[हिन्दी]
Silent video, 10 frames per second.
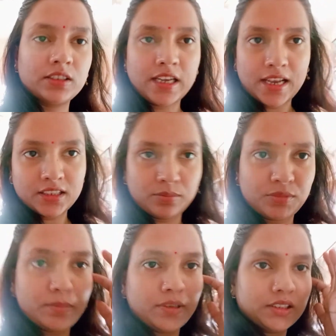गैस हमने
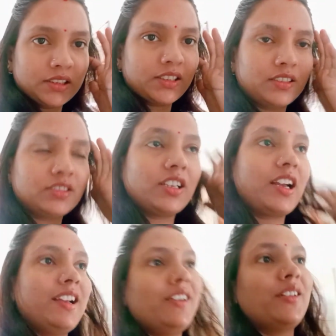बंद कर दिया
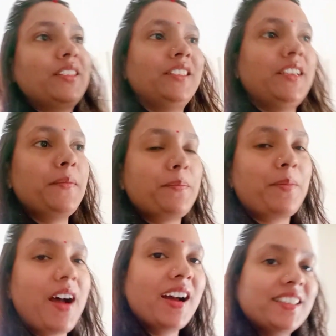है और ये
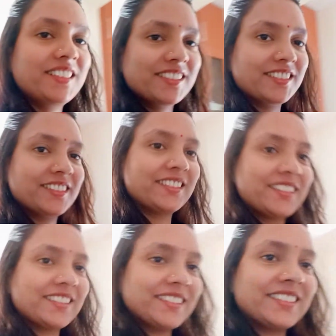
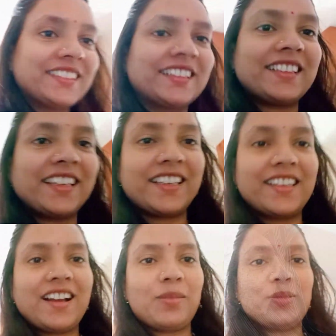पार्थ देखिए
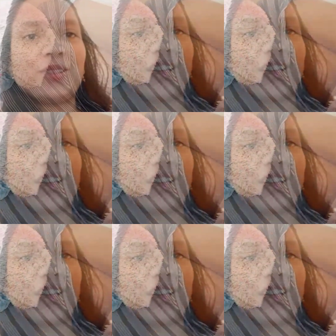आप लोग